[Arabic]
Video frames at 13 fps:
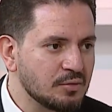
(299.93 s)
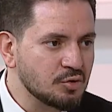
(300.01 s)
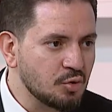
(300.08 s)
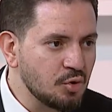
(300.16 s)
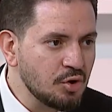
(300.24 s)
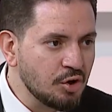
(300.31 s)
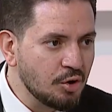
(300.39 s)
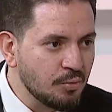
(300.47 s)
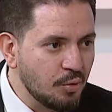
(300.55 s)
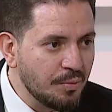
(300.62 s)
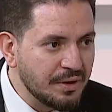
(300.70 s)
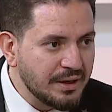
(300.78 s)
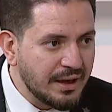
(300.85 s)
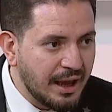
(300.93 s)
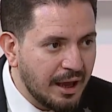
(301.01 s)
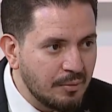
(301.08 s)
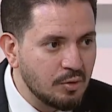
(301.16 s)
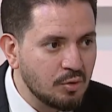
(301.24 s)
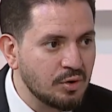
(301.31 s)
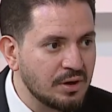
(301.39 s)
مش كل حبوب منع
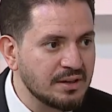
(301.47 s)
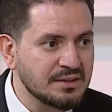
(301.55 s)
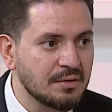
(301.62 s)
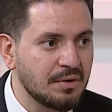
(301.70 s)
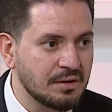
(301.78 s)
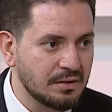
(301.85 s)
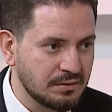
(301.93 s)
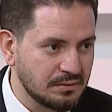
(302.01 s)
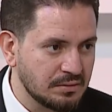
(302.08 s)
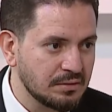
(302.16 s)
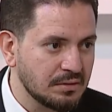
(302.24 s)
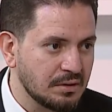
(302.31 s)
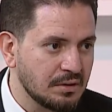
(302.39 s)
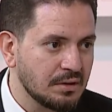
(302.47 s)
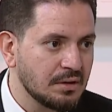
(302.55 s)
الحمل كلها زي, زي بعضها بالظبط